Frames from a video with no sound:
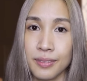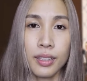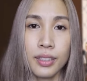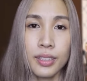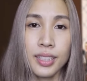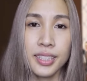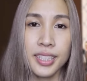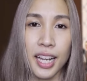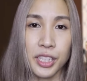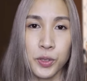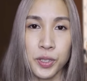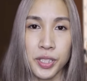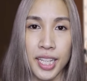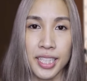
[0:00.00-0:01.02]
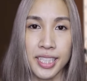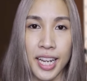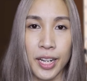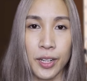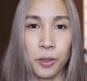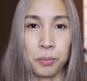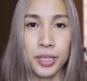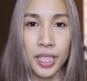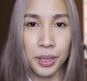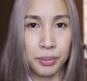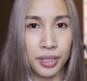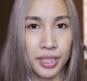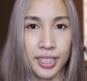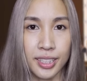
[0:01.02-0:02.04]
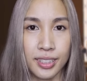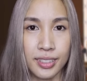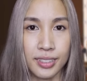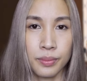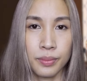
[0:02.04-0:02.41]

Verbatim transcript: เนื่องจากจุดใส่ใจของเพื่อนเบอร์หนึ่ง